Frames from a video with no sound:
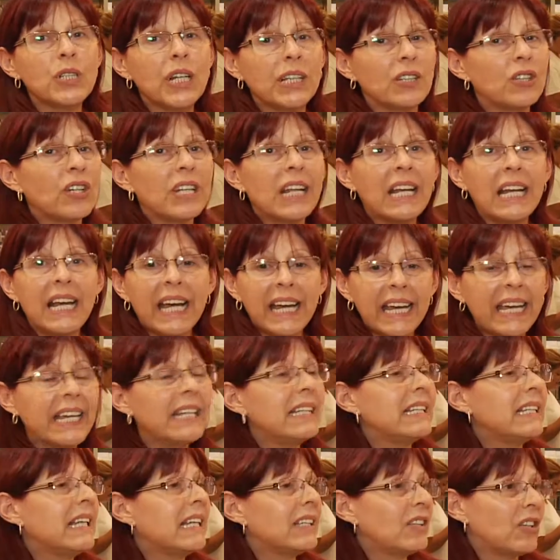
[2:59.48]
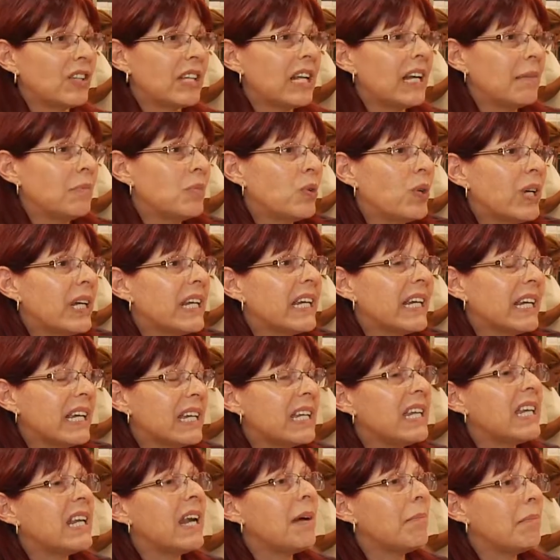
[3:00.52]
a toda la gente, a todas las mujeres que
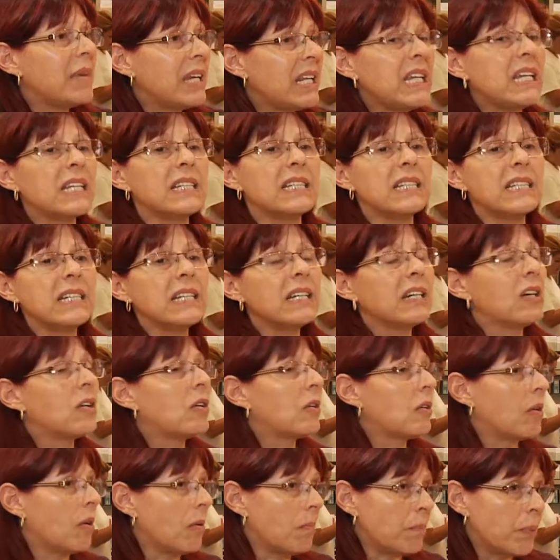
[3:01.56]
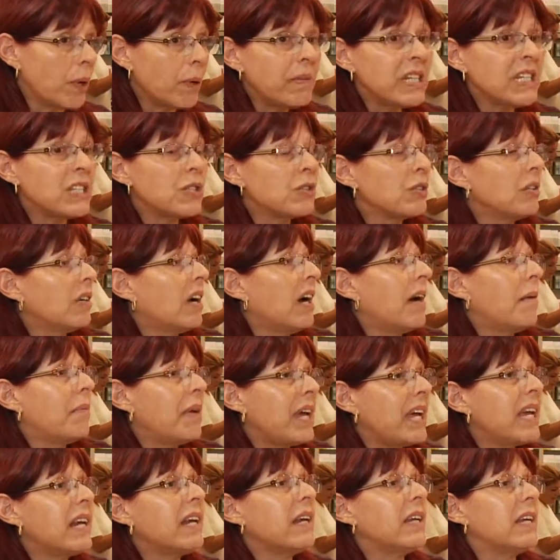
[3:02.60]
quieran venir sin compromiso a
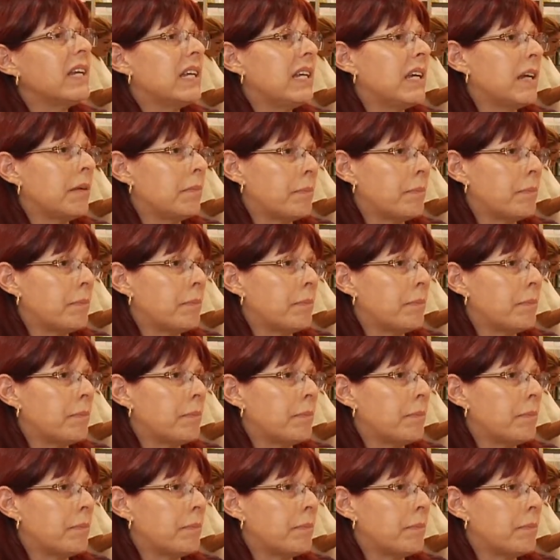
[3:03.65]
ver y